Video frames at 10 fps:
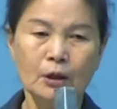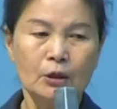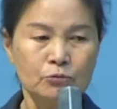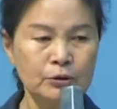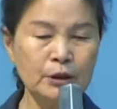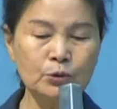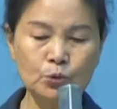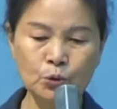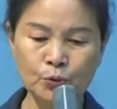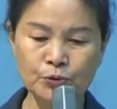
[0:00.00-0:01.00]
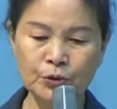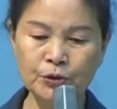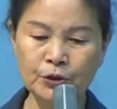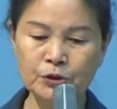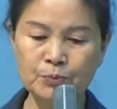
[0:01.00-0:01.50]
우리 동서
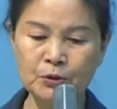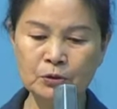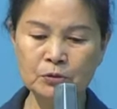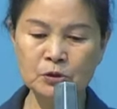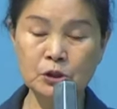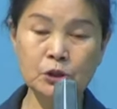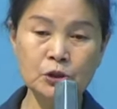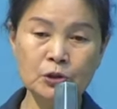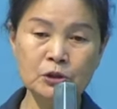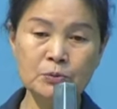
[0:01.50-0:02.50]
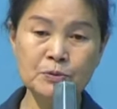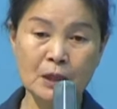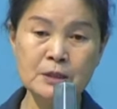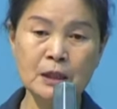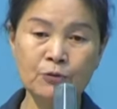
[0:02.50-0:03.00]
형님들은 친정이 좀
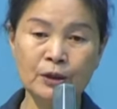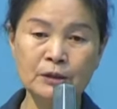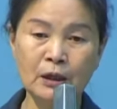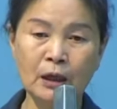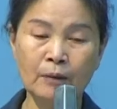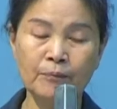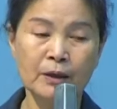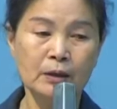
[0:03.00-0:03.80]
잘 살고 하니까